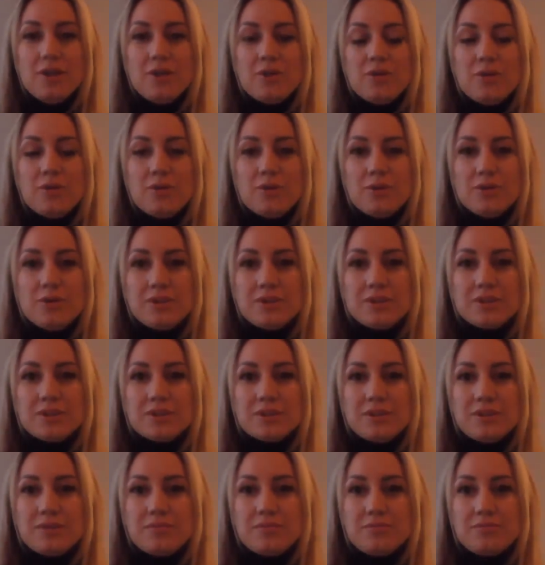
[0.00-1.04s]
Und
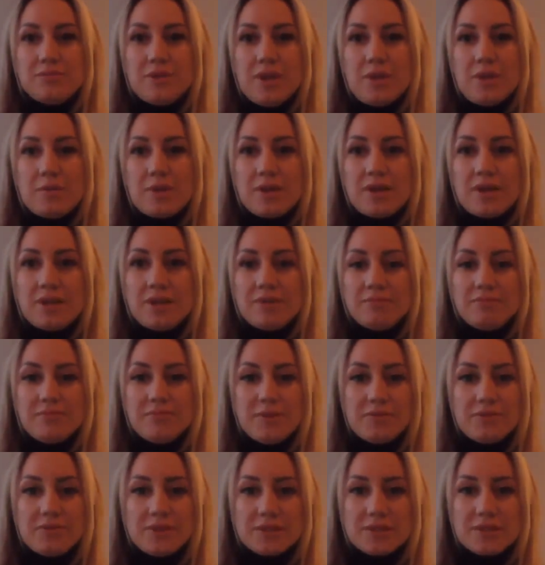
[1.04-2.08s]
ähm, ja, man kann,
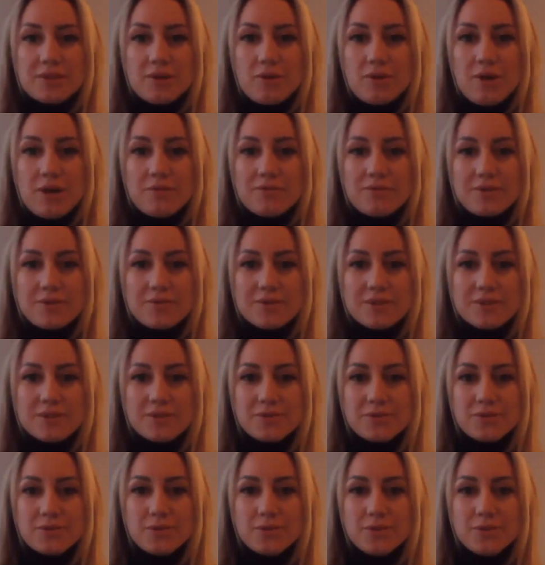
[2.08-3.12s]
man weiß genau einfach,
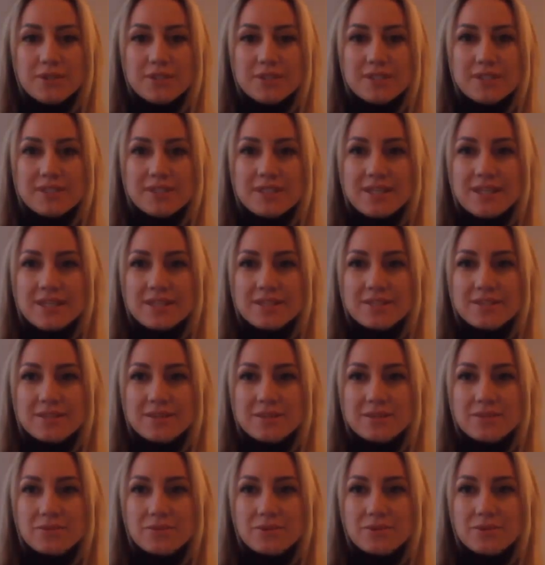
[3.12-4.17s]
was zu tun ist als
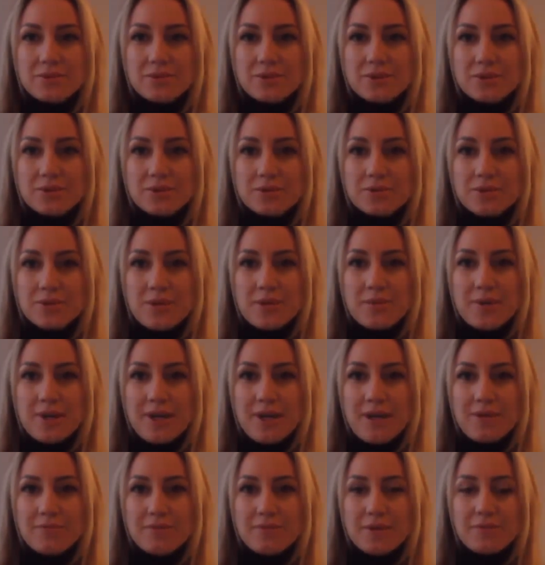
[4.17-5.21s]
erstes und äh, so kann
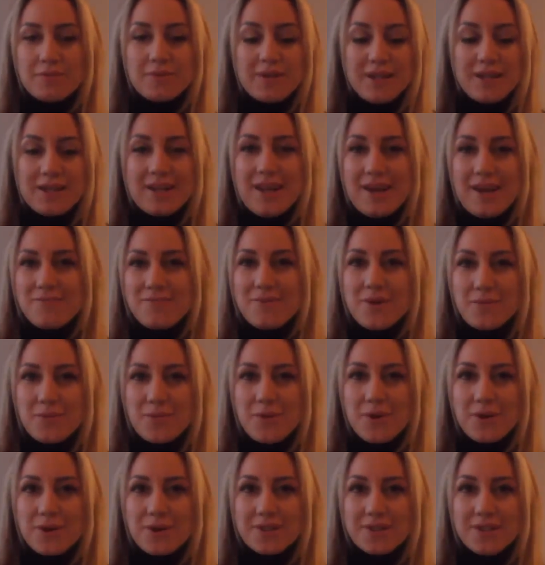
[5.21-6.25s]
man einfach, man hat einfach
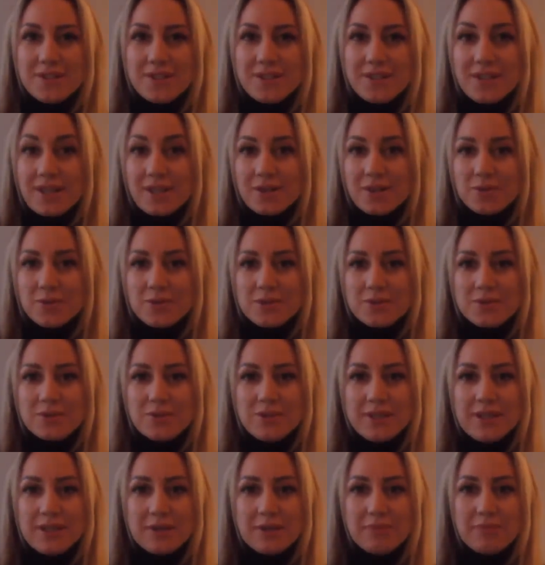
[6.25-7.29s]
Bock, direkt
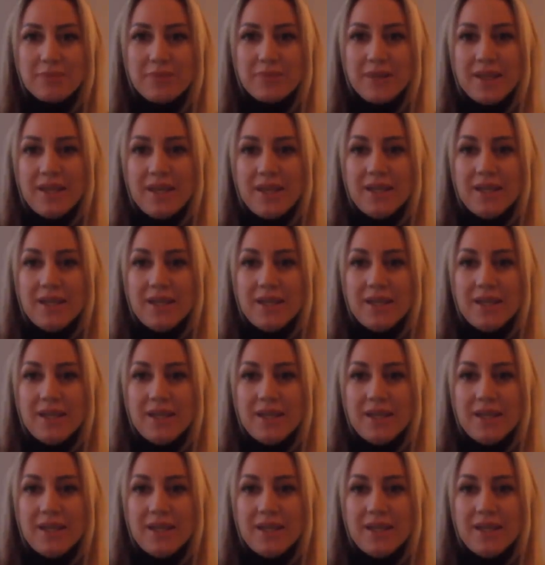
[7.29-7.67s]
loszulegen.